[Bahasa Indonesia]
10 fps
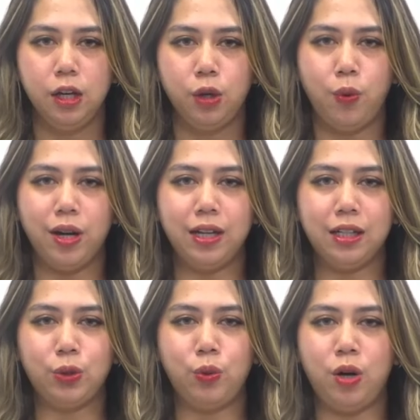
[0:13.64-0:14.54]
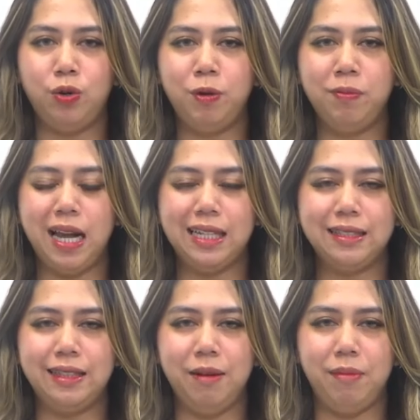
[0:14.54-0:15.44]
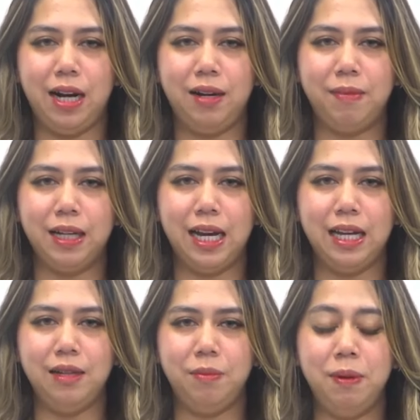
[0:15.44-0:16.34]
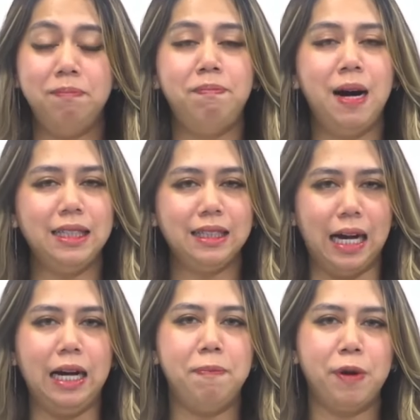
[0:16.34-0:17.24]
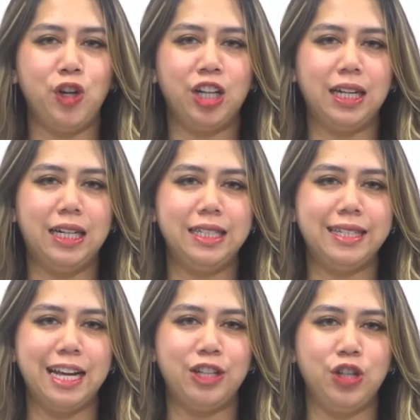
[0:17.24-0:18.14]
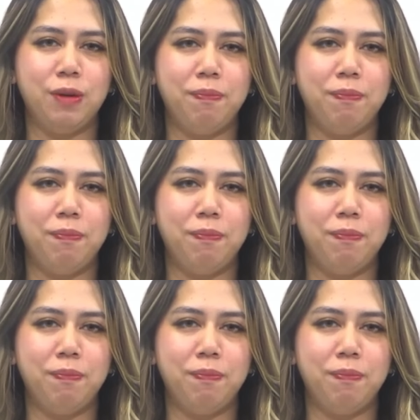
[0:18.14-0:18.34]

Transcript: Wakil Ketua Umum Nasdem Ahmad Ali membantah pernyataan Sekjen